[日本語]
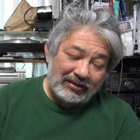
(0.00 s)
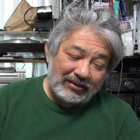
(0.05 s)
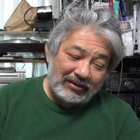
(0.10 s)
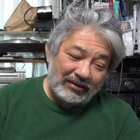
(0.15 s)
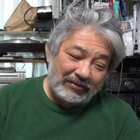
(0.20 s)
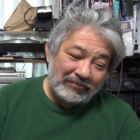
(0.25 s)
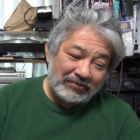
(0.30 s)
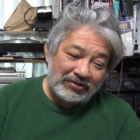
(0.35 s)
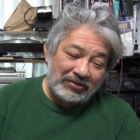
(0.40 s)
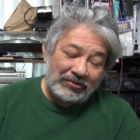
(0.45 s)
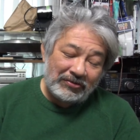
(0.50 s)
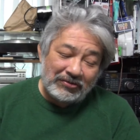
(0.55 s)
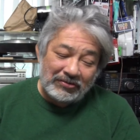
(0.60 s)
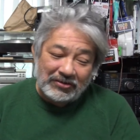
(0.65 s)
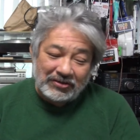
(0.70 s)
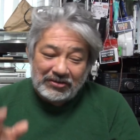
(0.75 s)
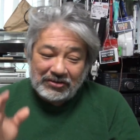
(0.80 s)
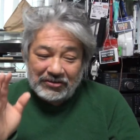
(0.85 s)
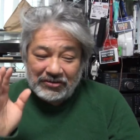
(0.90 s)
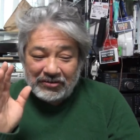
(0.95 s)
でも
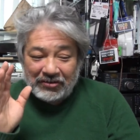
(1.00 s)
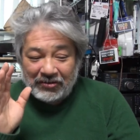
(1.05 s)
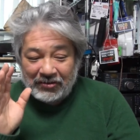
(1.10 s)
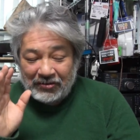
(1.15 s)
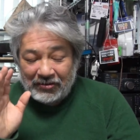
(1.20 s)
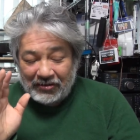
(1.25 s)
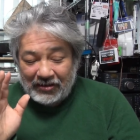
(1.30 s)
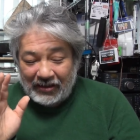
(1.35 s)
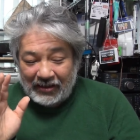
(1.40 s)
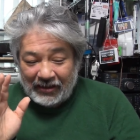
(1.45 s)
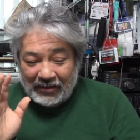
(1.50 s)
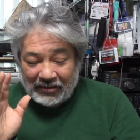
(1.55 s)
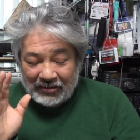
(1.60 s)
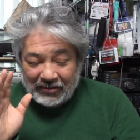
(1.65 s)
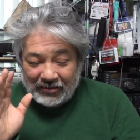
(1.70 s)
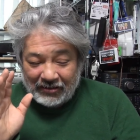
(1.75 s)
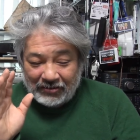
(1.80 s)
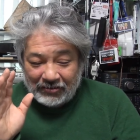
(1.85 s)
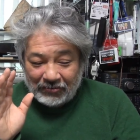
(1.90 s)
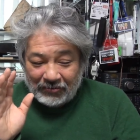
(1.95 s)
4級の、
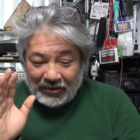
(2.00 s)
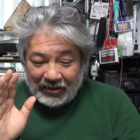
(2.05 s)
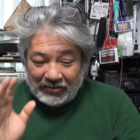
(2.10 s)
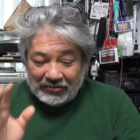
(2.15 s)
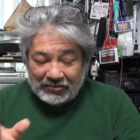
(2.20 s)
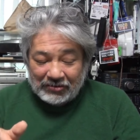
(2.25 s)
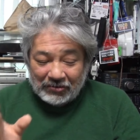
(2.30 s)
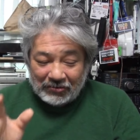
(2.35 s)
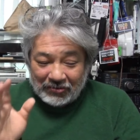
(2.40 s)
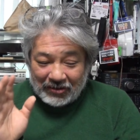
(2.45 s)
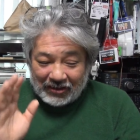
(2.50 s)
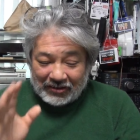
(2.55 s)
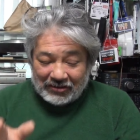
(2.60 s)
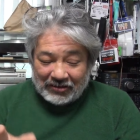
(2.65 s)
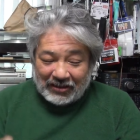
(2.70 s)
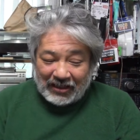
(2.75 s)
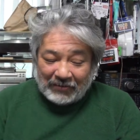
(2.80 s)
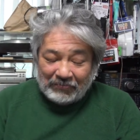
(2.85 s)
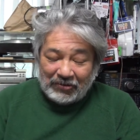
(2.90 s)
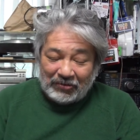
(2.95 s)
えー、取れる動画って
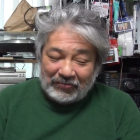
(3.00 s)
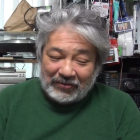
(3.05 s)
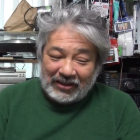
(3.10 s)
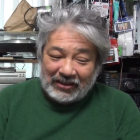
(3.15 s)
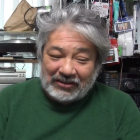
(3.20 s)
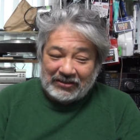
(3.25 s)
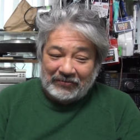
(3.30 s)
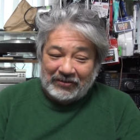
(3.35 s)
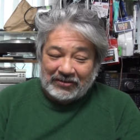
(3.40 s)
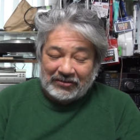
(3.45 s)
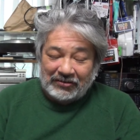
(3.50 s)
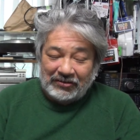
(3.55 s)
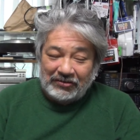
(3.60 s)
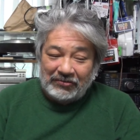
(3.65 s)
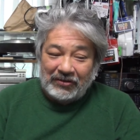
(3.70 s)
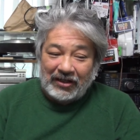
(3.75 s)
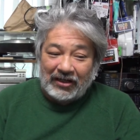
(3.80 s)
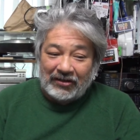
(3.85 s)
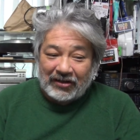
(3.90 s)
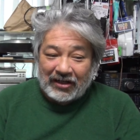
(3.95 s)
何本も出してます、要
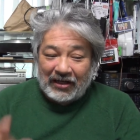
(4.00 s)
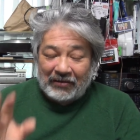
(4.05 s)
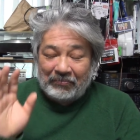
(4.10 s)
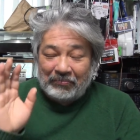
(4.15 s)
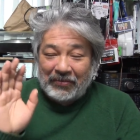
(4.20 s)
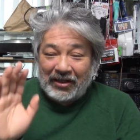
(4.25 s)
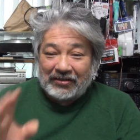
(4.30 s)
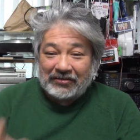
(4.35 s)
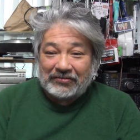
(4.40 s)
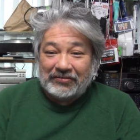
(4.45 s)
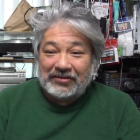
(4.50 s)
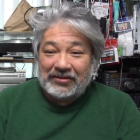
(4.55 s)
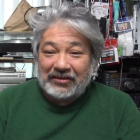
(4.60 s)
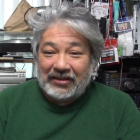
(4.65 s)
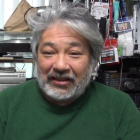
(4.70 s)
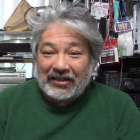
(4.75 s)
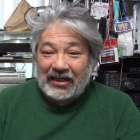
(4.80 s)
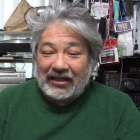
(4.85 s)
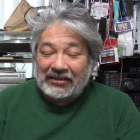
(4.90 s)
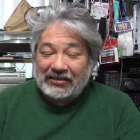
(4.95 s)
はあの、かんまるくんって
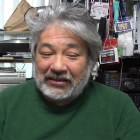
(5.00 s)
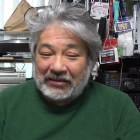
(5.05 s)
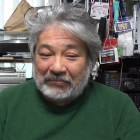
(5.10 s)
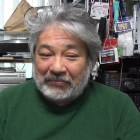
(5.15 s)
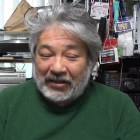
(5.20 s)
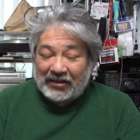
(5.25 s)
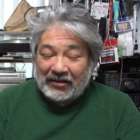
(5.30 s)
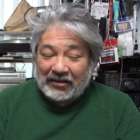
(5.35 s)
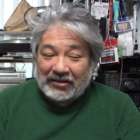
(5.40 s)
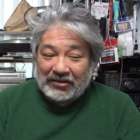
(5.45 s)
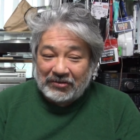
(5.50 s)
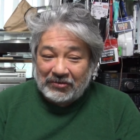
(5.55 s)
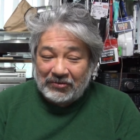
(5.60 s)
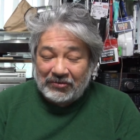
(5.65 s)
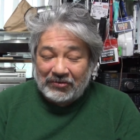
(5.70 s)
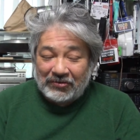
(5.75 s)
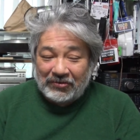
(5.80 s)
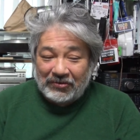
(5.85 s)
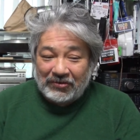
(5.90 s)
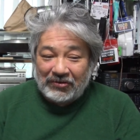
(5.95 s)
ね、完全丸開けの
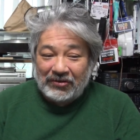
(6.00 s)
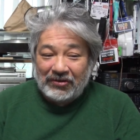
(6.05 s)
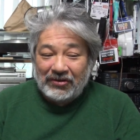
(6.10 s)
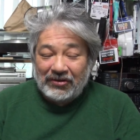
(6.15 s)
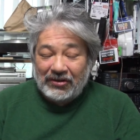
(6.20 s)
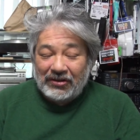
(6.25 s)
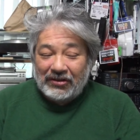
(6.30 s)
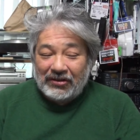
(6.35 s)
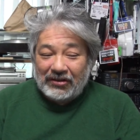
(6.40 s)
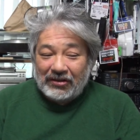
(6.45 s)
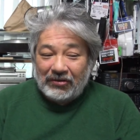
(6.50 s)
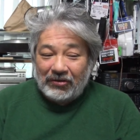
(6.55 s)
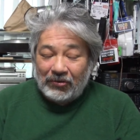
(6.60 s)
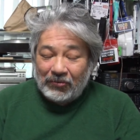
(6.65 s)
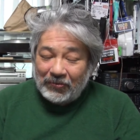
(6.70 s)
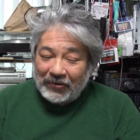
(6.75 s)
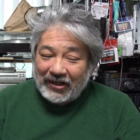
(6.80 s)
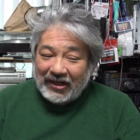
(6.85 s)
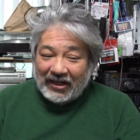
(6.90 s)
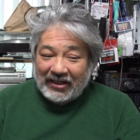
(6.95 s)
本を
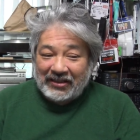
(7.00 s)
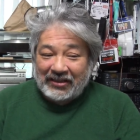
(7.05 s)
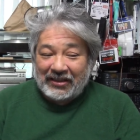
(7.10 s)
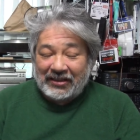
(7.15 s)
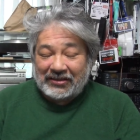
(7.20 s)
覚えりゃいいんで